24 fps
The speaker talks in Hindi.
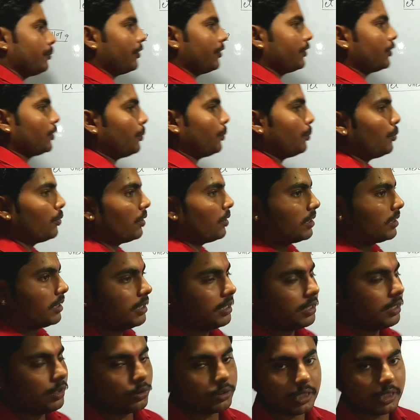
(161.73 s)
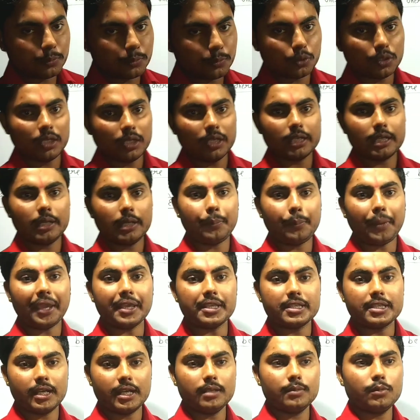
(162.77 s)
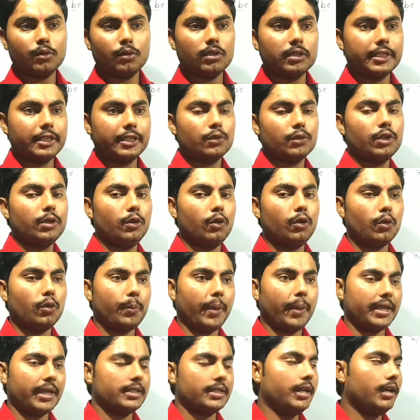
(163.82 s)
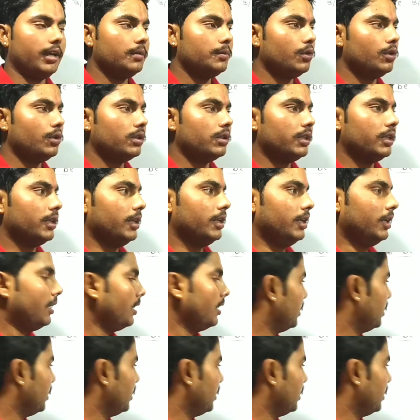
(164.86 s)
पॉइंट ऑफ व्यू का तरीका होता है बोलने का पहचान बोलते हैं कोई लोग पहचान बोलते हैं